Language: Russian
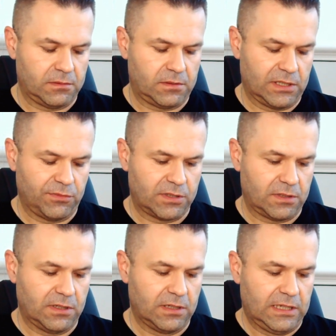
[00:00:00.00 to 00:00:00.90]

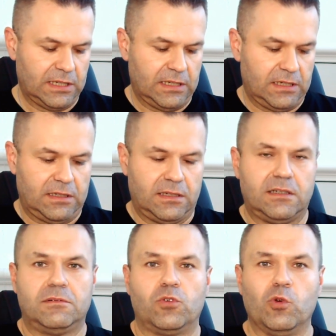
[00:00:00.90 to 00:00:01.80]
Соответственно,
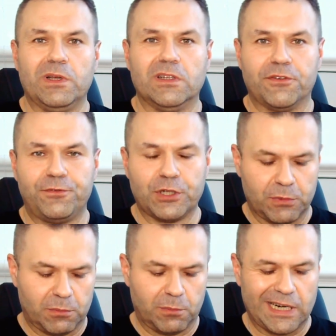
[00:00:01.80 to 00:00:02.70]
купил я в
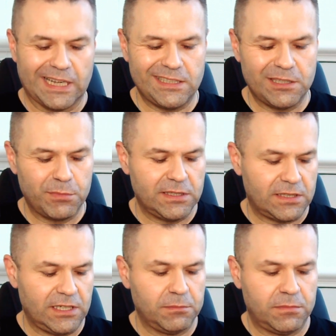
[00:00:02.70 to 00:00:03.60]
фирменном магазине
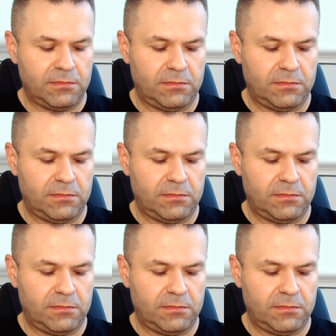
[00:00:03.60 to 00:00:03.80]
Мельстрим.